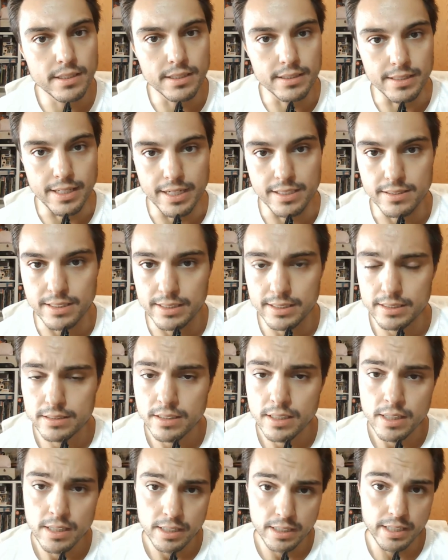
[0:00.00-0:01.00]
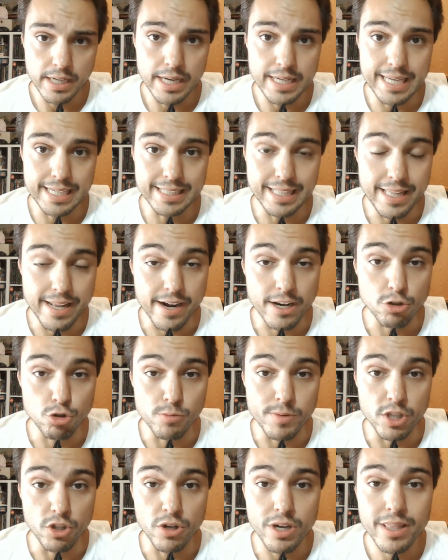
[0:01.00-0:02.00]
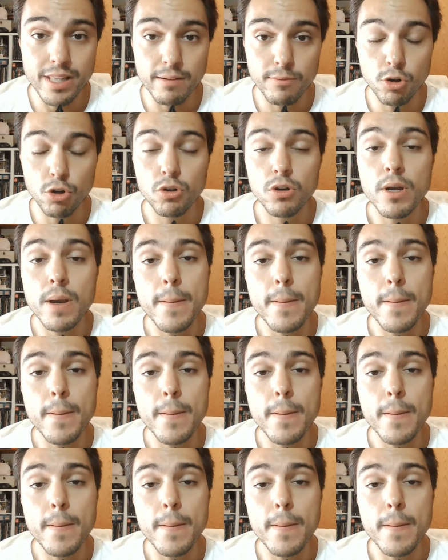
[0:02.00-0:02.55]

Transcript: interesantes que ya tenéis resumidos en el blog,